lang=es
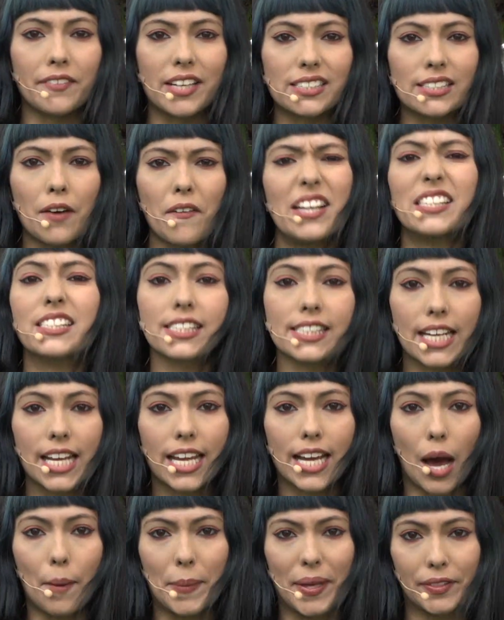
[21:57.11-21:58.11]
besaban
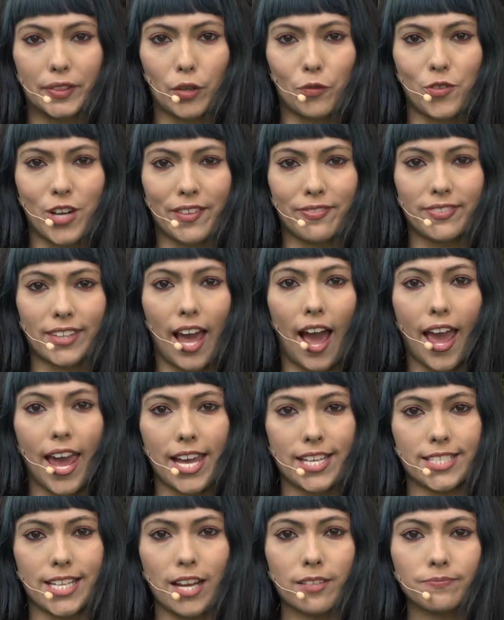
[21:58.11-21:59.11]
cínicamente frente a
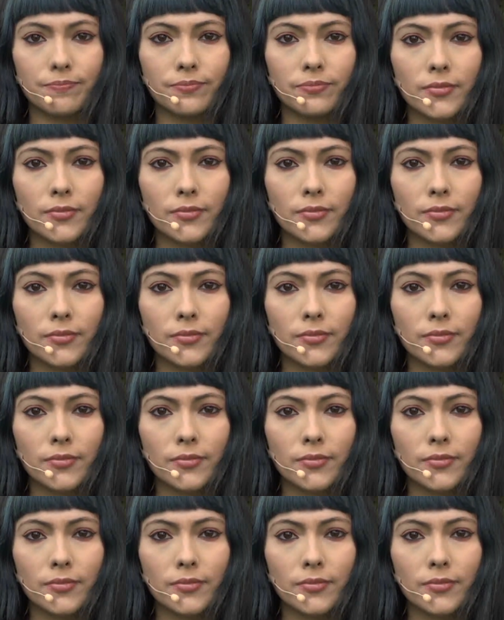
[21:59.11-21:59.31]
ella.